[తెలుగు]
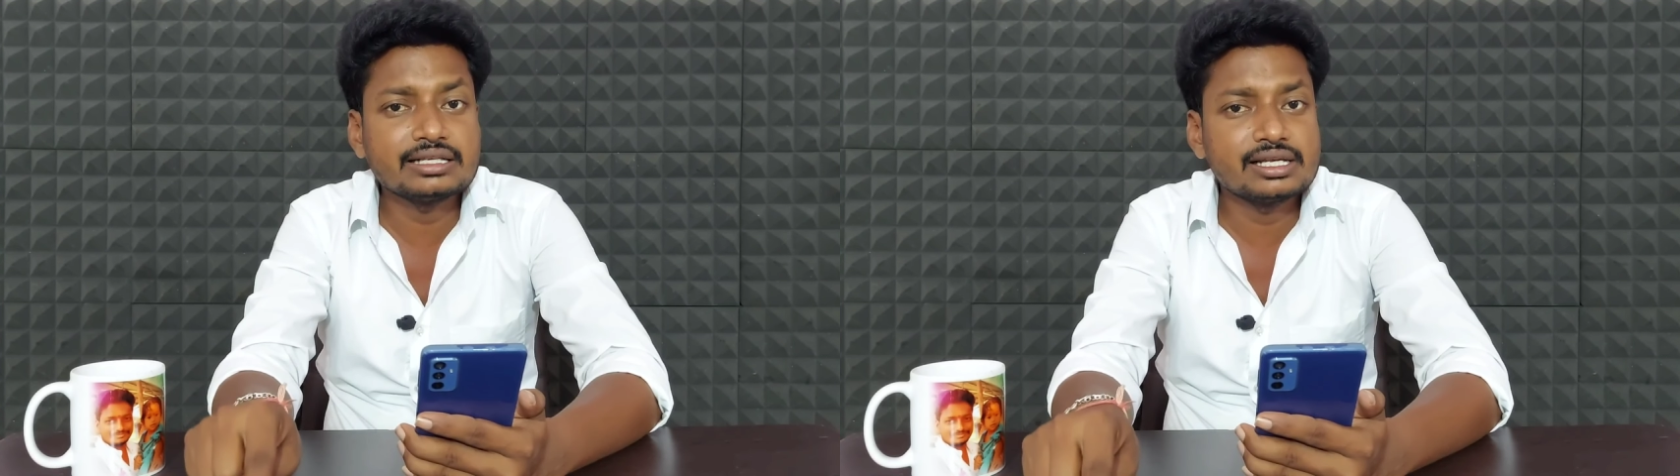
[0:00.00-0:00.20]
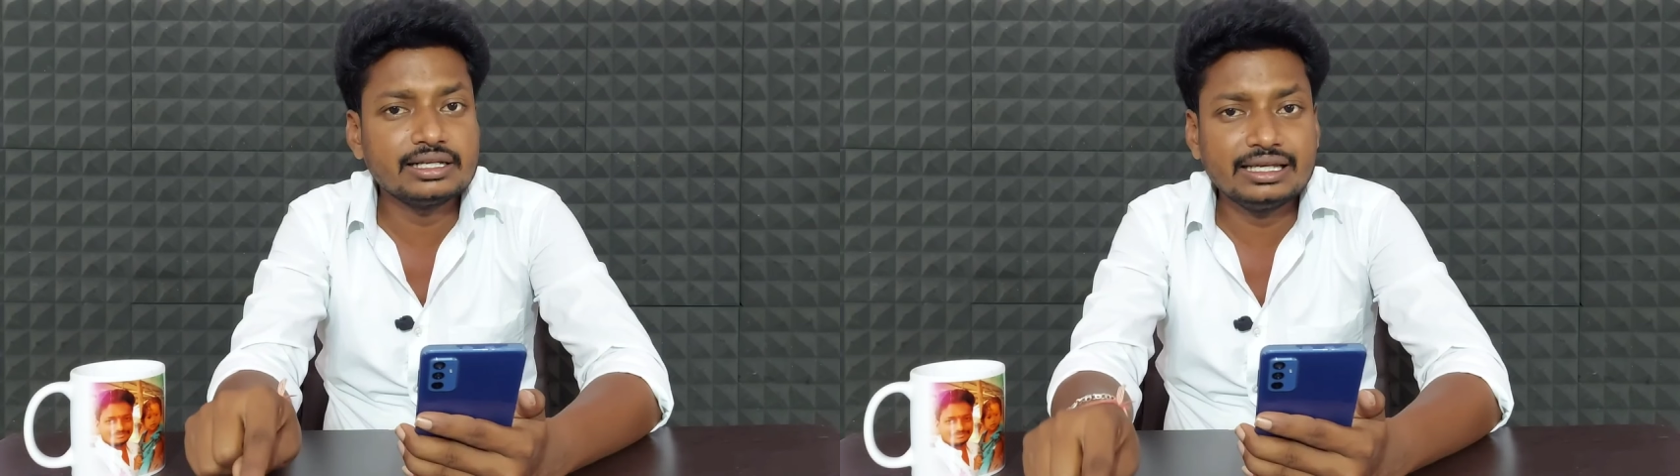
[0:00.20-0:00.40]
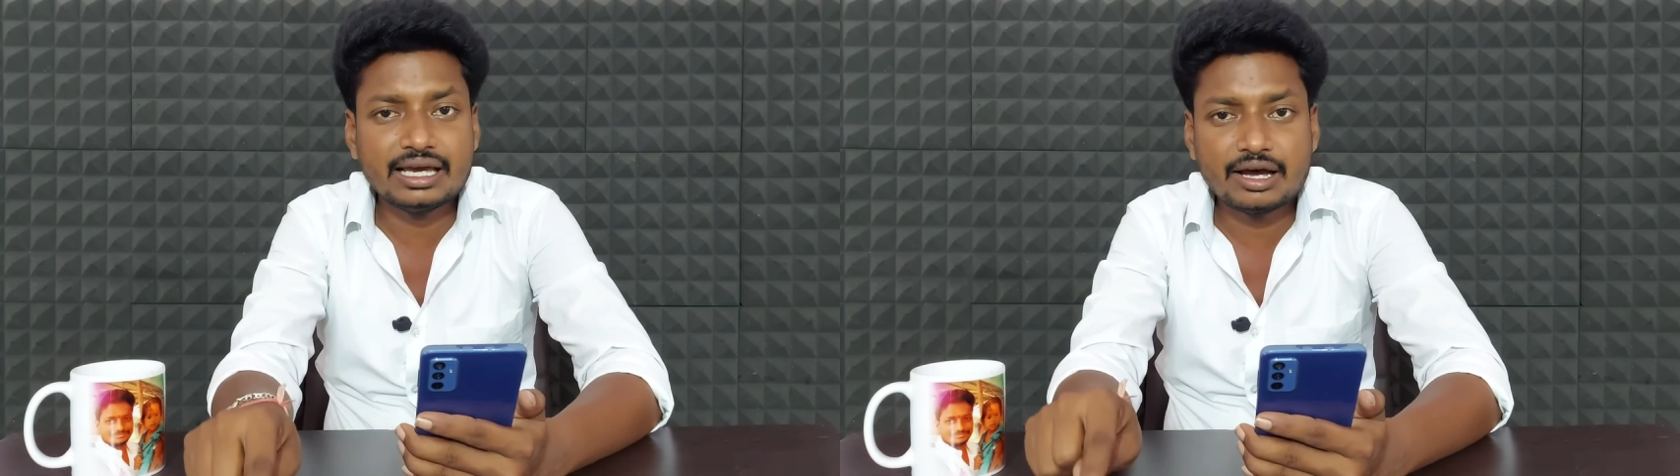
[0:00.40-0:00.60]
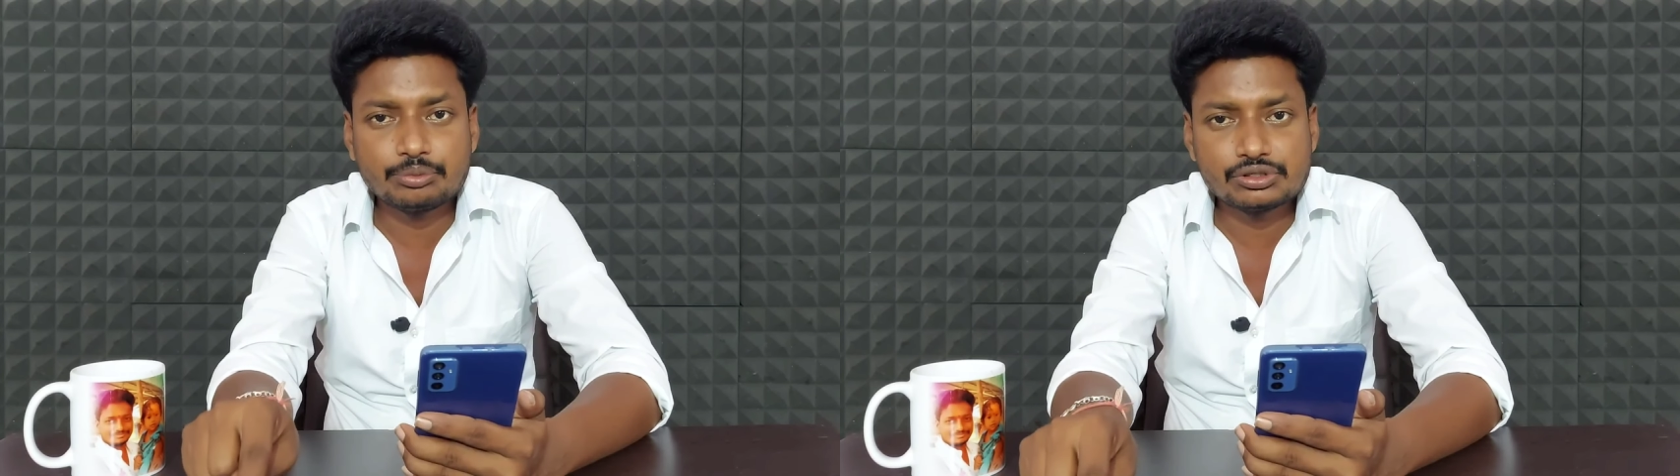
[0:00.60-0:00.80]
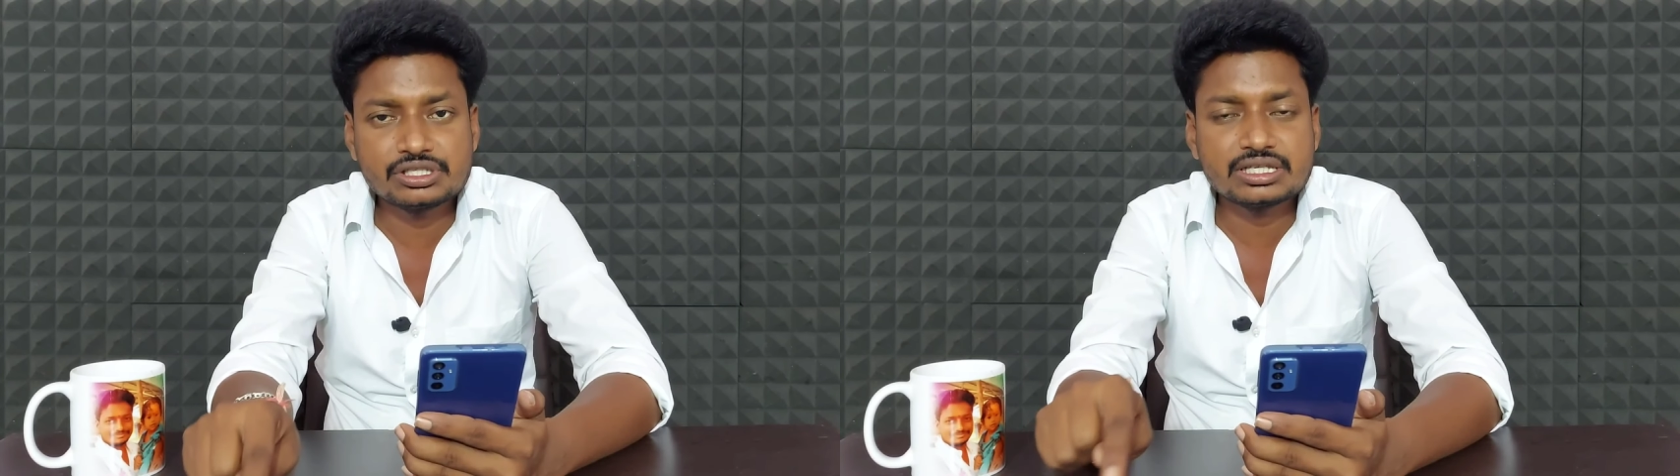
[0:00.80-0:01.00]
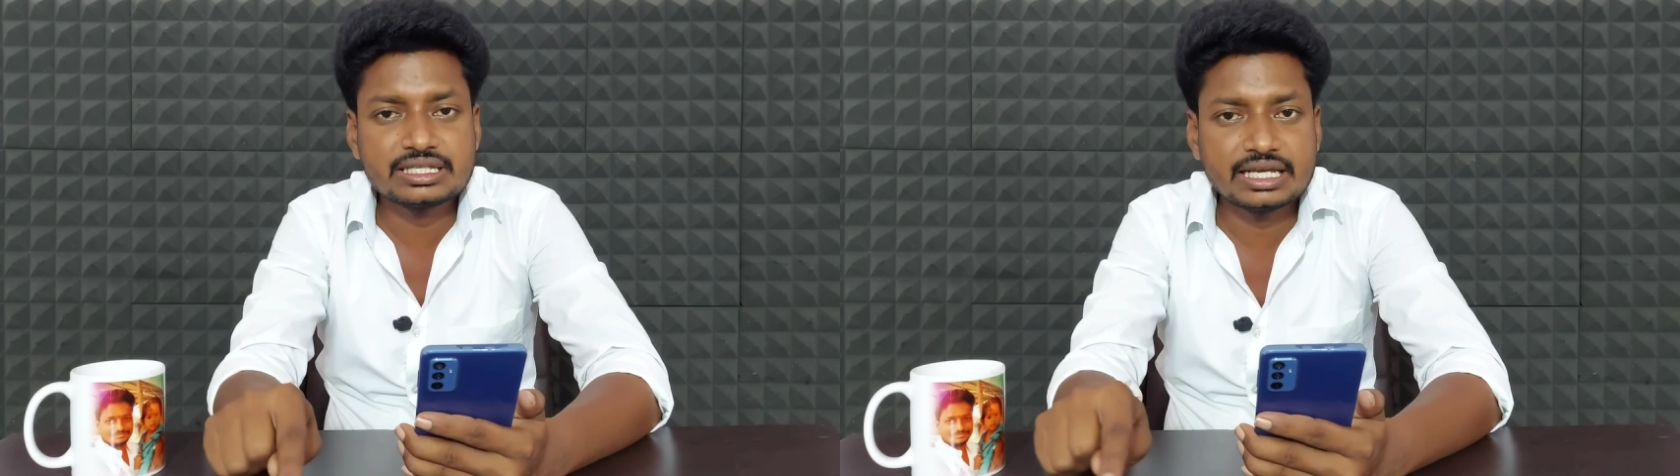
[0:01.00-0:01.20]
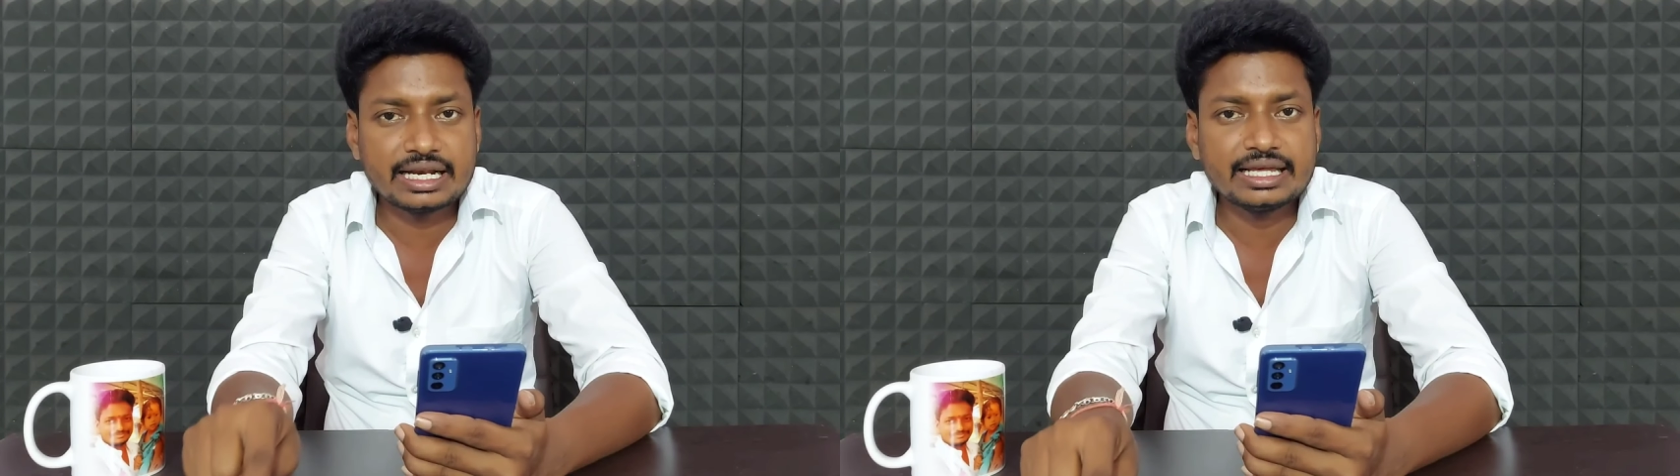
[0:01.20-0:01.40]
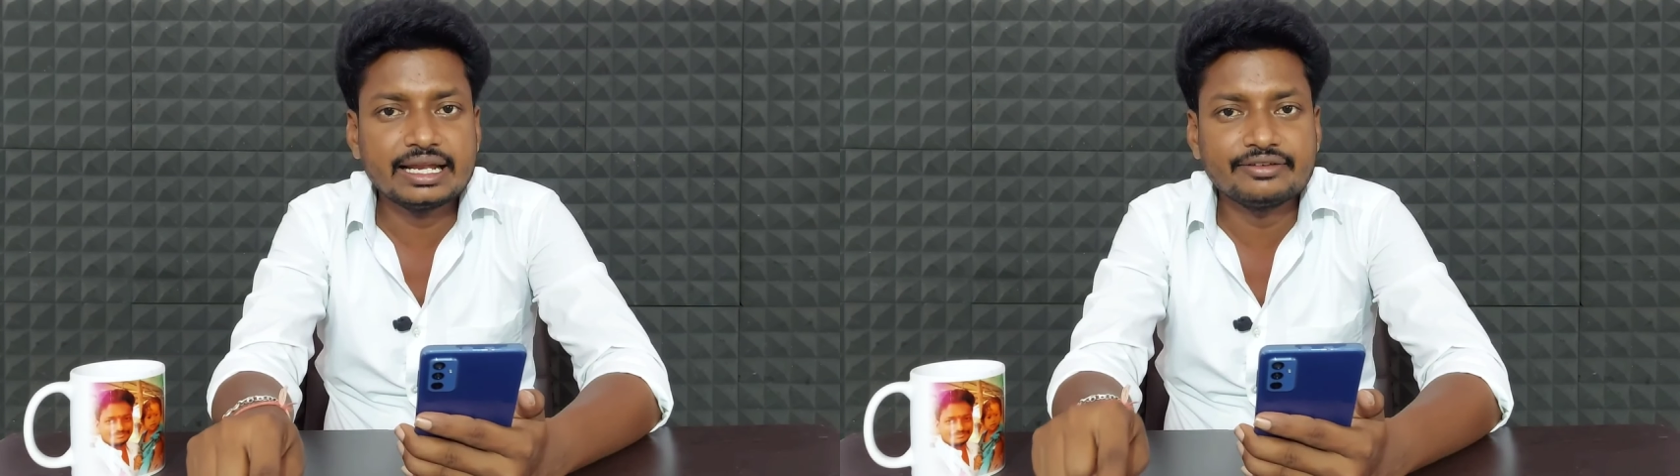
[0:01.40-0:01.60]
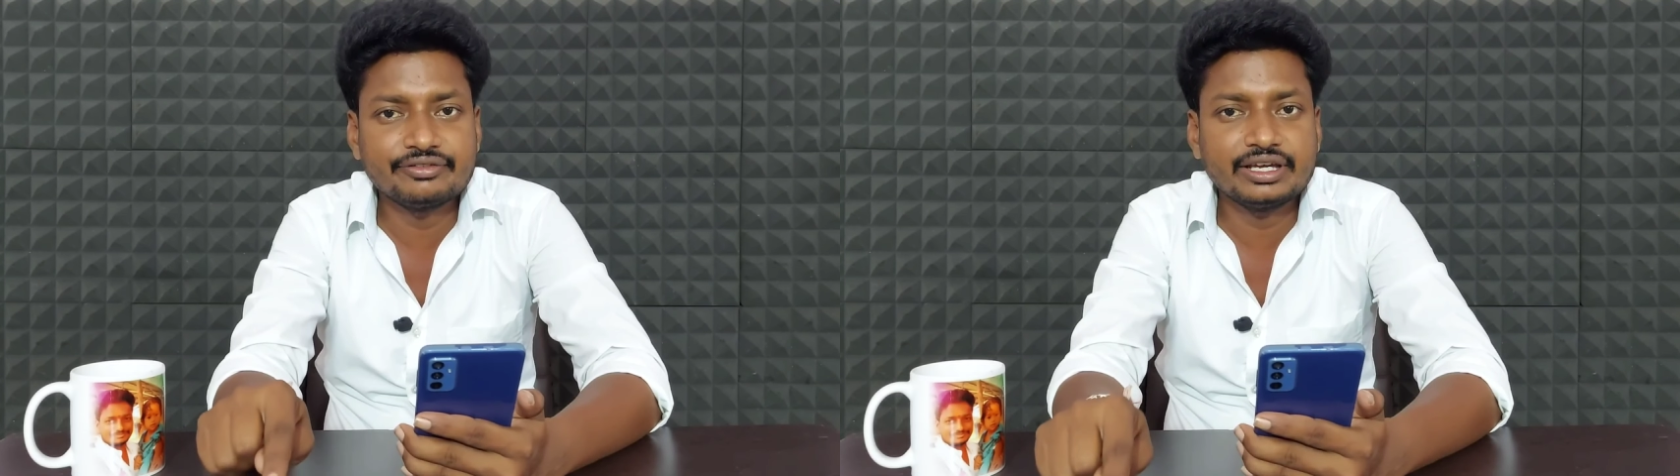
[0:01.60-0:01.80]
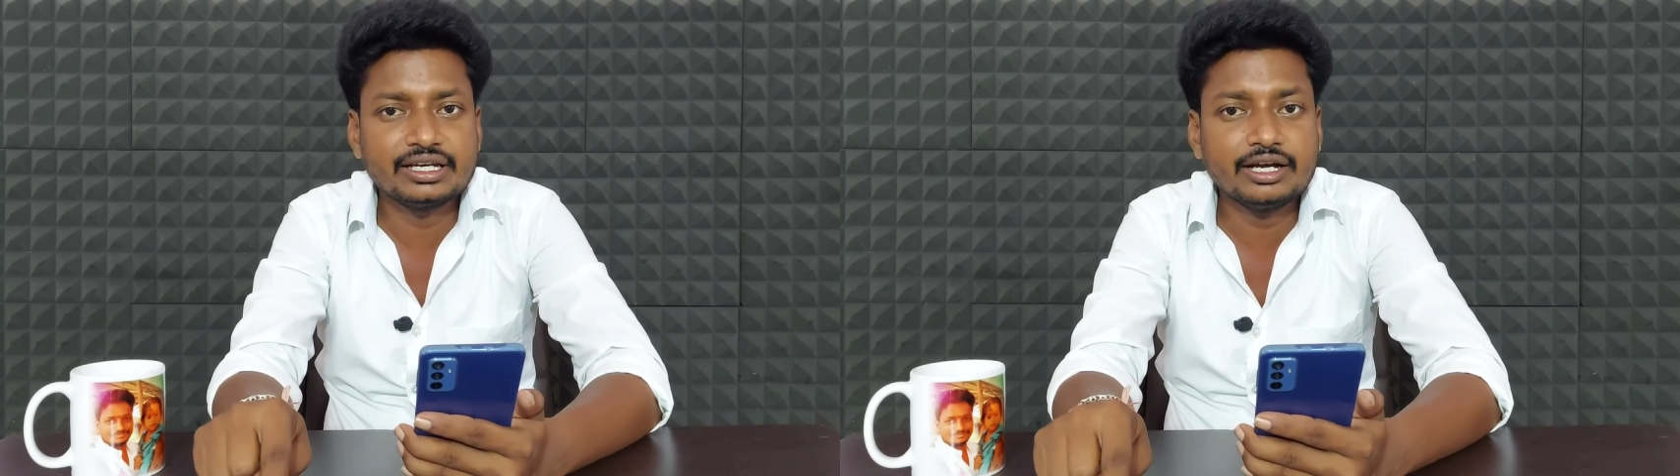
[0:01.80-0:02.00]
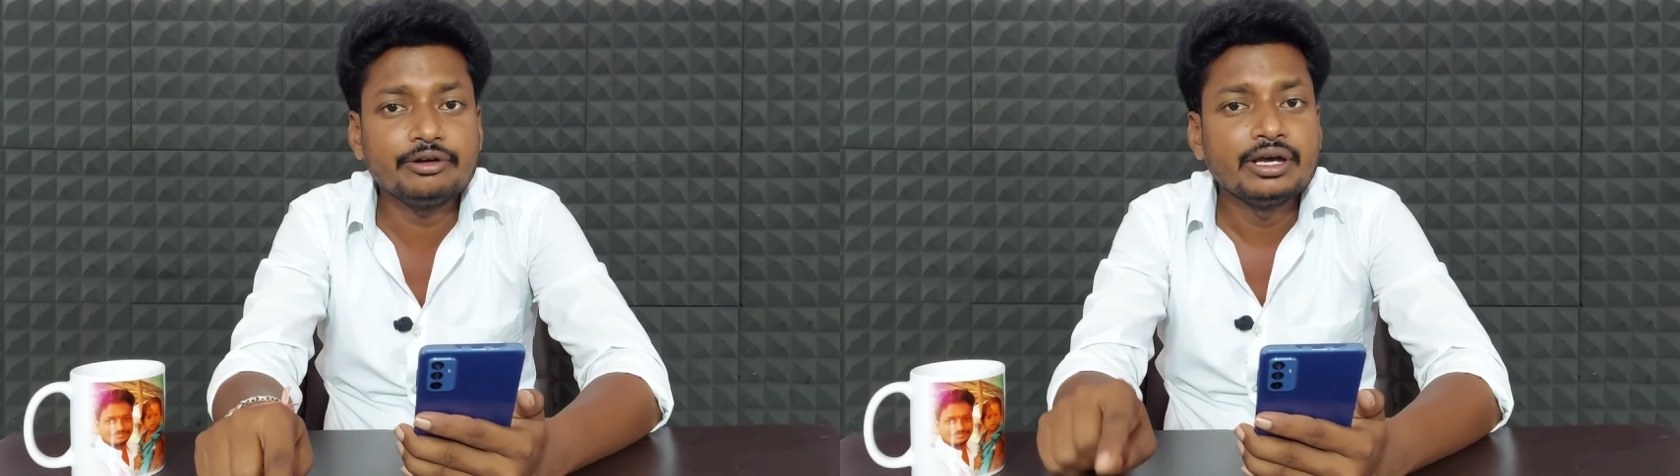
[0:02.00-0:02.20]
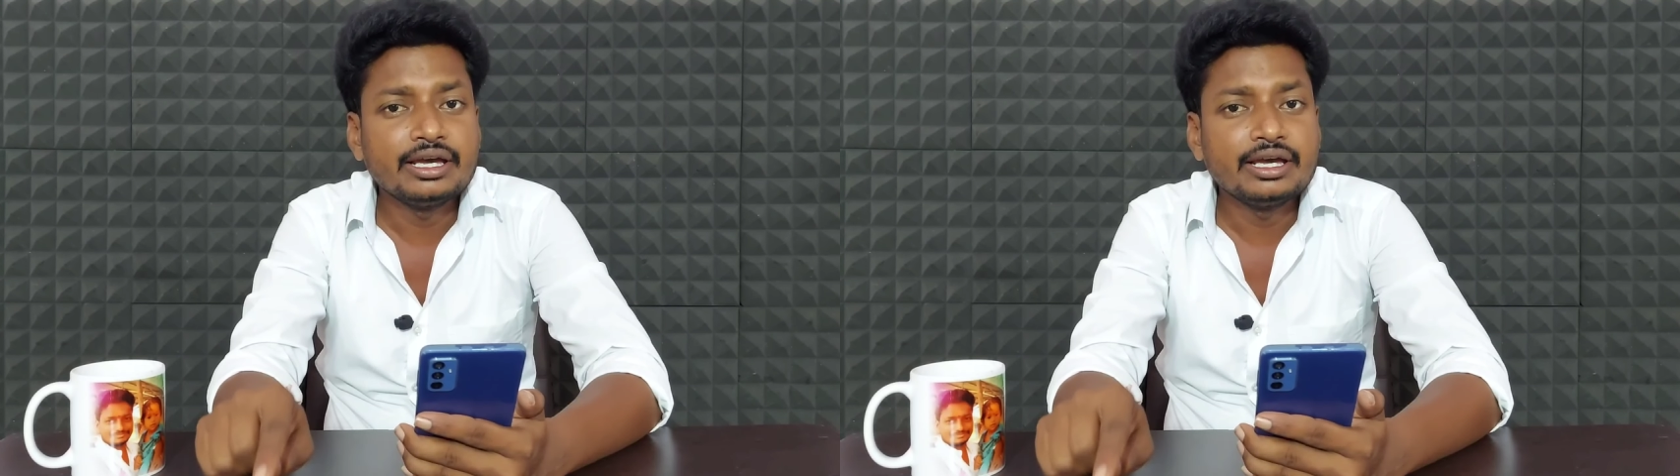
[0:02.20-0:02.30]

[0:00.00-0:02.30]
అసలు ఈ యాప్ వచ్చేసి రియలా ఫేకా